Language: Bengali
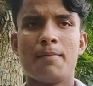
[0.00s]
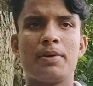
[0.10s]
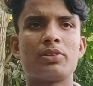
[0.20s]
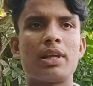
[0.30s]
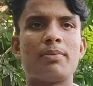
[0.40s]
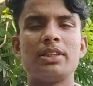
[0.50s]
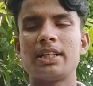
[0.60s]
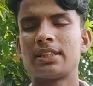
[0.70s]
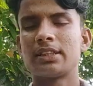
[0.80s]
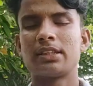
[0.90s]
পিছনে আমার
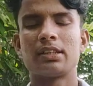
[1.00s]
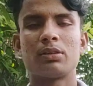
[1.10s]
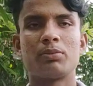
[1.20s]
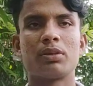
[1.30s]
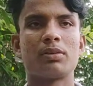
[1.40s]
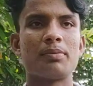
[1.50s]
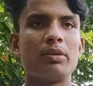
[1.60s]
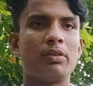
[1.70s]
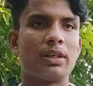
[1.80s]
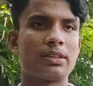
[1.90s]
যে গাছটা আছে কিন্তু বলতে পারেন
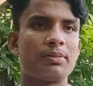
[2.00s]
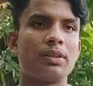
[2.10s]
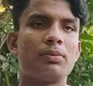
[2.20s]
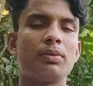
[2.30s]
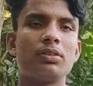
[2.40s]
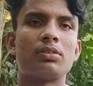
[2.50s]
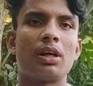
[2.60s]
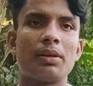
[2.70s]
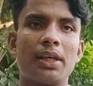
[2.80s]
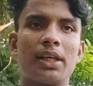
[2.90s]
মেহাগুনি গাছটা কিন্তু পরিচিত আর